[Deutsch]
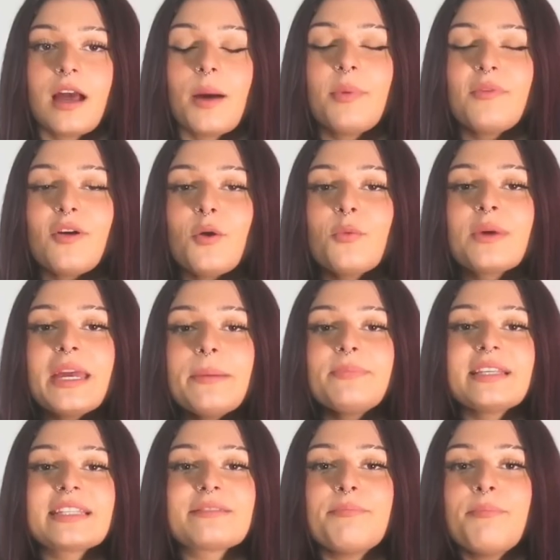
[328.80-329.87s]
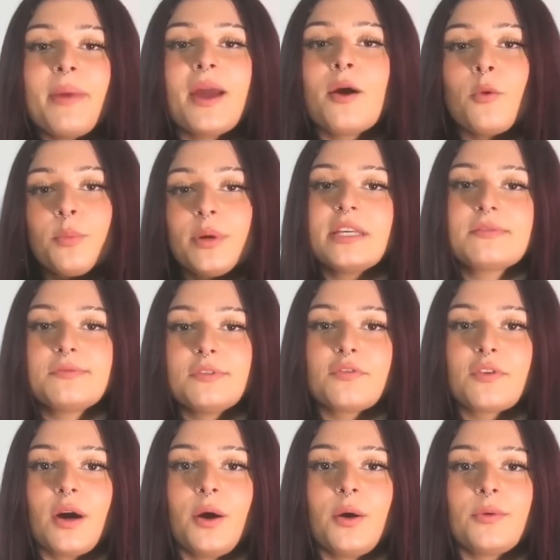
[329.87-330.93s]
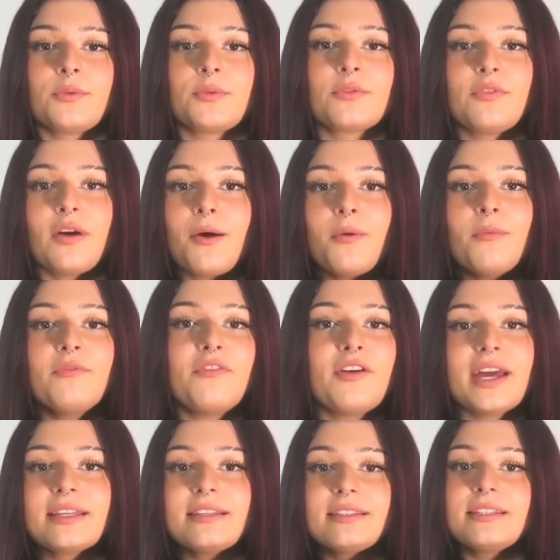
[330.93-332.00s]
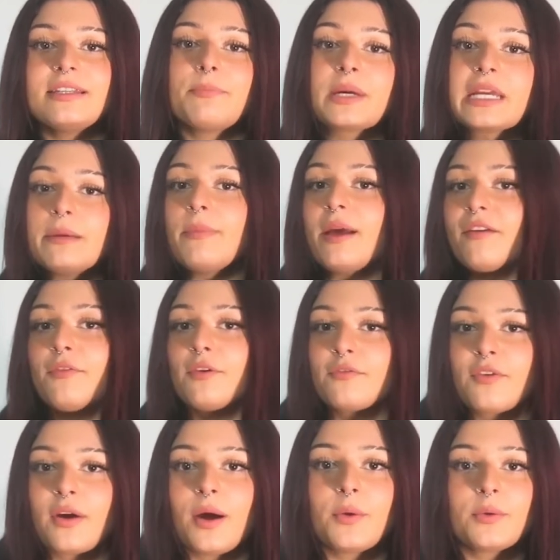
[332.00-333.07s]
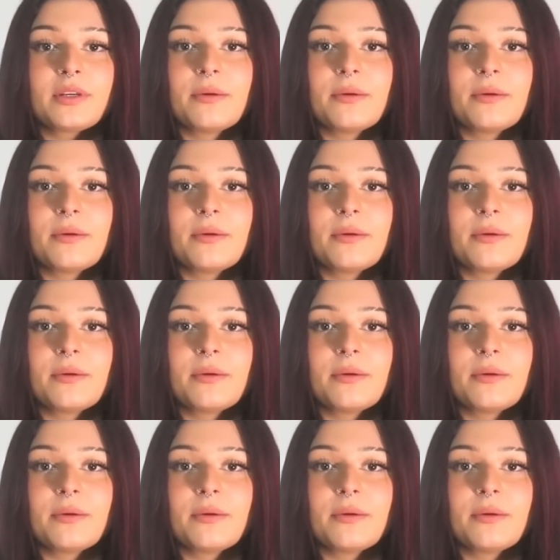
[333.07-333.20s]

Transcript: Aber warum gibt es mehr OPs für Frauen und warum werden sie primär von Frauen Frauen